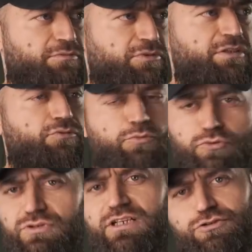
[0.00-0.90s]
я
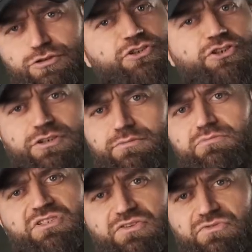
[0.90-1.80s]
думаю, даже
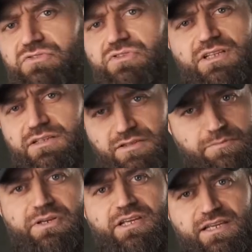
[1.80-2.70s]
чем 9.19
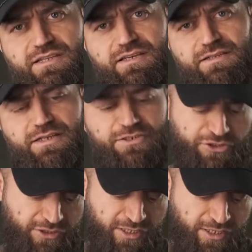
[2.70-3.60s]
приятнее отдача.